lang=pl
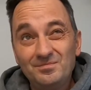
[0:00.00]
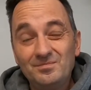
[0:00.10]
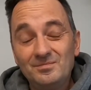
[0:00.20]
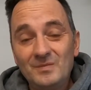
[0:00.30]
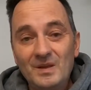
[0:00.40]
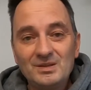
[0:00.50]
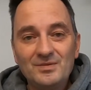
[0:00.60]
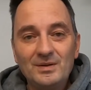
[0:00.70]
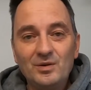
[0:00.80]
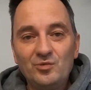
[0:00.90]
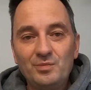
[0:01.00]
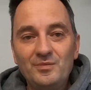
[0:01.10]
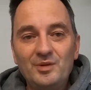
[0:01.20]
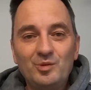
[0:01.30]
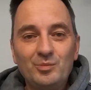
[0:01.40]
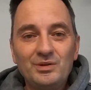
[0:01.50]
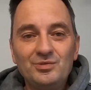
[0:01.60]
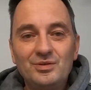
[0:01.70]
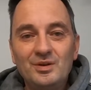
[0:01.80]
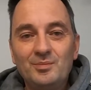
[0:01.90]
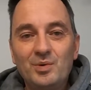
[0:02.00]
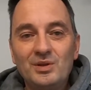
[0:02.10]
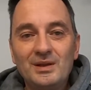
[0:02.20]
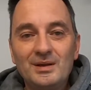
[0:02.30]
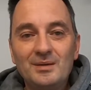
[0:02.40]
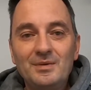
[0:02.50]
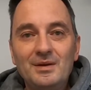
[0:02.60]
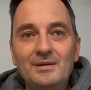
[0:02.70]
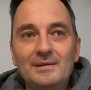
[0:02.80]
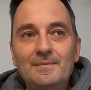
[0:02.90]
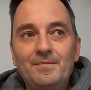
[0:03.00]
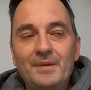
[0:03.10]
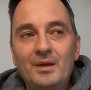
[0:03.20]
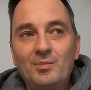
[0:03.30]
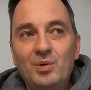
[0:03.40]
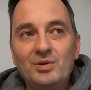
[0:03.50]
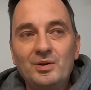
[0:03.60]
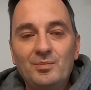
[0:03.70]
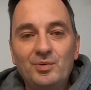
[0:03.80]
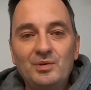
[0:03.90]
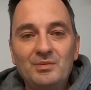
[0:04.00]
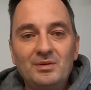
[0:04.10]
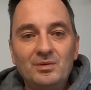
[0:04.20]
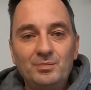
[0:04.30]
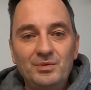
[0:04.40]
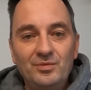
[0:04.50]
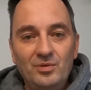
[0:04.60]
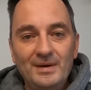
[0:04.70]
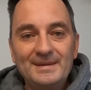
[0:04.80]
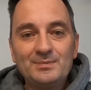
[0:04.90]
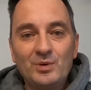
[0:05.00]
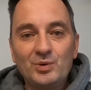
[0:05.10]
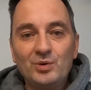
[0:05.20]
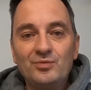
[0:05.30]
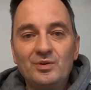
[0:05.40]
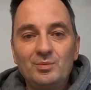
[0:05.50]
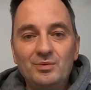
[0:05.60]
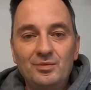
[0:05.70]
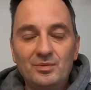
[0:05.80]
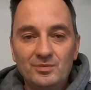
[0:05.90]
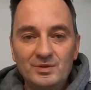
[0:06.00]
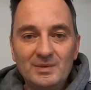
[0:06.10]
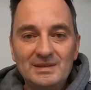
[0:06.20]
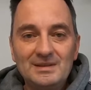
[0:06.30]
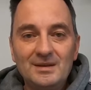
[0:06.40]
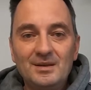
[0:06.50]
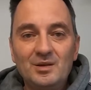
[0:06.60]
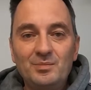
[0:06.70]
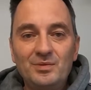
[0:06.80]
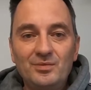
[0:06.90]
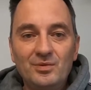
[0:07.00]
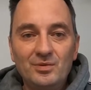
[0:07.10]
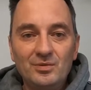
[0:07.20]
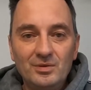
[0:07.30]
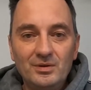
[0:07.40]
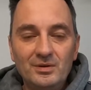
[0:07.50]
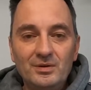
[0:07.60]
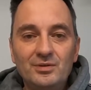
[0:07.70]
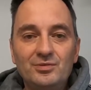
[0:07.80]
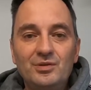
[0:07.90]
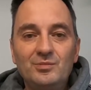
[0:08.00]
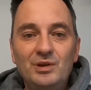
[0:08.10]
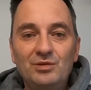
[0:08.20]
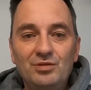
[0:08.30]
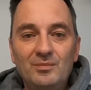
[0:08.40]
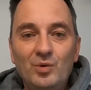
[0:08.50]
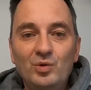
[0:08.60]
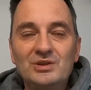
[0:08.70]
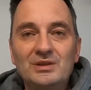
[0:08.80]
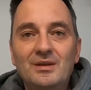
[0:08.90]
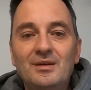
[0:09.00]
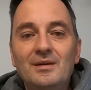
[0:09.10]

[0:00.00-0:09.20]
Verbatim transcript: nazwano w pewnym momencie porterem. E, porter potem jako piwo eksportowe, piwo wzmacniane, piwo ciemniejsze, mocne